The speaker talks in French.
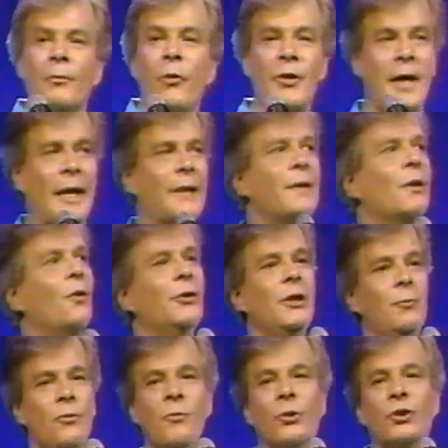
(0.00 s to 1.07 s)
On avait dit qu'au
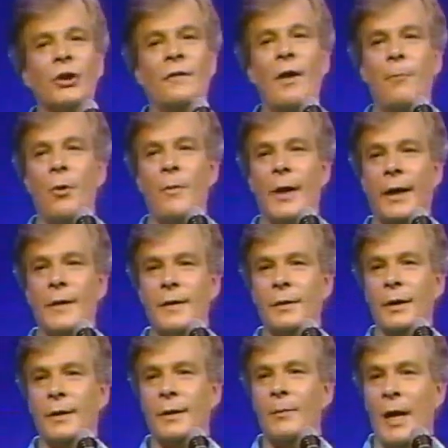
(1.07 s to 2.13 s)
début, moi, je savais pas magasiner.
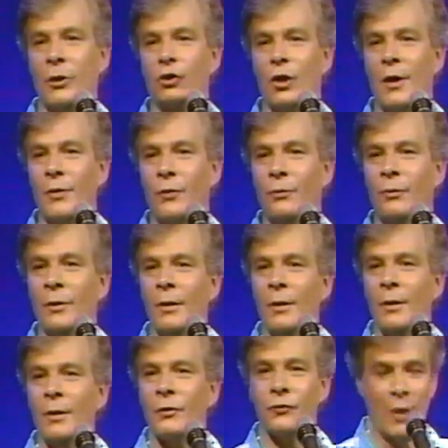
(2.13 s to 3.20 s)
C'est malchanceux.
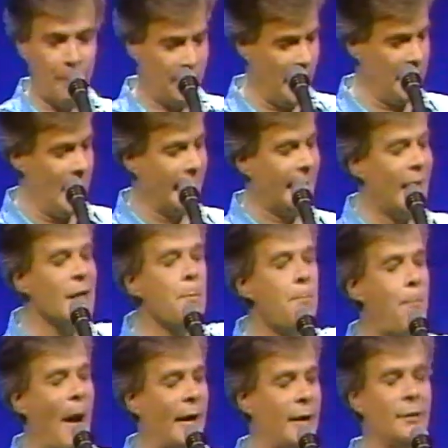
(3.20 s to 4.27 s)
Ne prendre la canne,
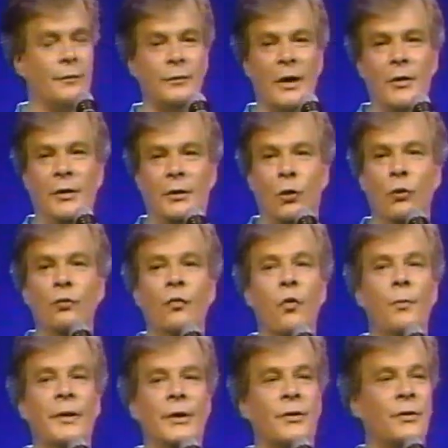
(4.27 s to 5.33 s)
pac, de notre nouveau
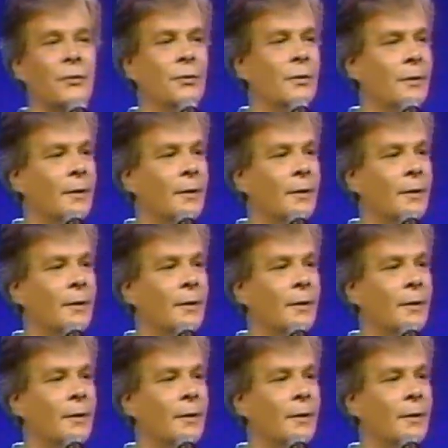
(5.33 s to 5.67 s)
prix dessus.